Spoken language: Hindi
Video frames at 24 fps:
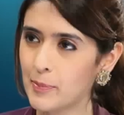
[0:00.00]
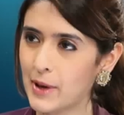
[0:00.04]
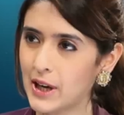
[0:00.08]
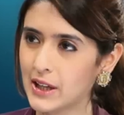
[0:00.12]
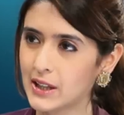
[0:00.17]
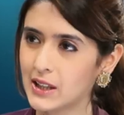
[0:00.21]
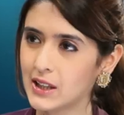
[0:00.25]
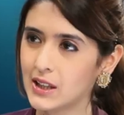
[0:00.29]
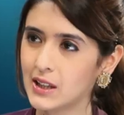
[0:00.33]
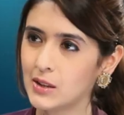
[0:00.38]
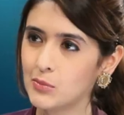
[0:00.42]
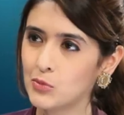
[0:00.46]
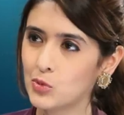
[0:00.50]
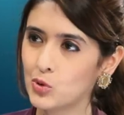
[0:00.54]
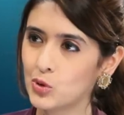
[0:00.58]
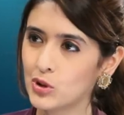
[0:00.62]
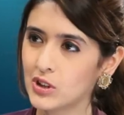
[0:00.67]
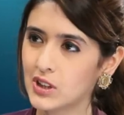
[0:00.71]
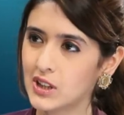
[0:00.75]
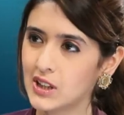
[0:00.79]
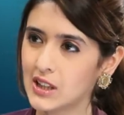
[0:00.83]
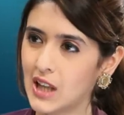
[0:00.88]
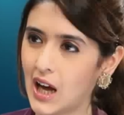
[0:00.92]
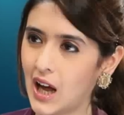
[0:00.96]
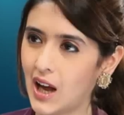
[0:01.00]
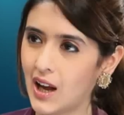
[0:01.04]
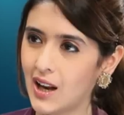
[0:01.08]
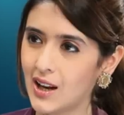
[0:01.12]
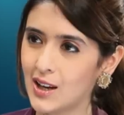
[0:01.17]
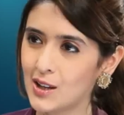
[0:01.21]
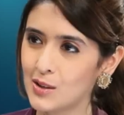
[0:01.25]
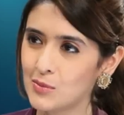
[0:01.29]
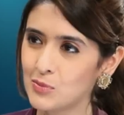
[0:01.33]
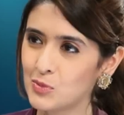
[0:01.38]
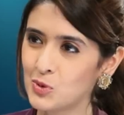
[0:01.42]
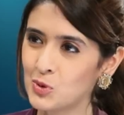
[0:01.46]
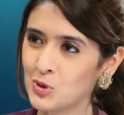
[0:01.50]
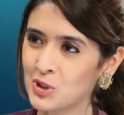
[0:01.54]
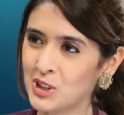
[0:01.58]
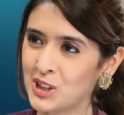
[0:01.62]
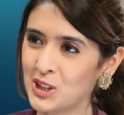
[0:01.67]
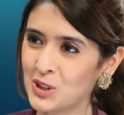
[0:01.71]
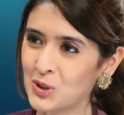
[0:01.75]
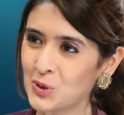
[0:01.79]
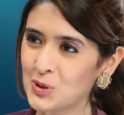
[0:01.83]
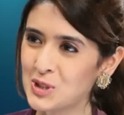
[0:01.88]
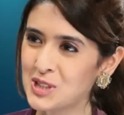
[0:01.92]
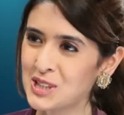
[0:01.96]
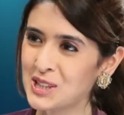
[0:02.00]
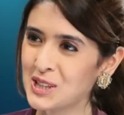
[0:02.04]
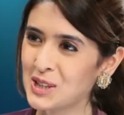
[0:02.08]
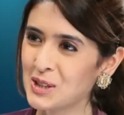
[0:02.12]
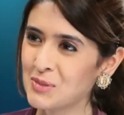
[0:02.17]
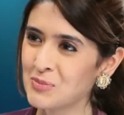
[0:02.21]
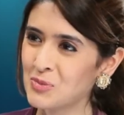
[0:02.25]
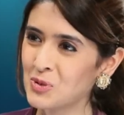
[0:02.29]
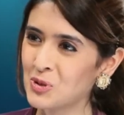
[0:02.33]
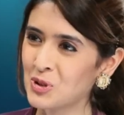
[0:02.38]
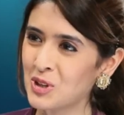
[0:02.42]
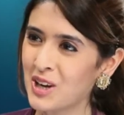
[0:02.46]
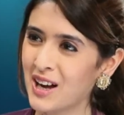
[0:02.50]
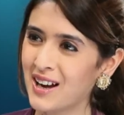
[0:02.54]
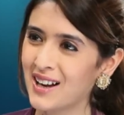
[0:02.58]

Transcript: पानी मूंग की दाल मूंग की रोटी मूंग का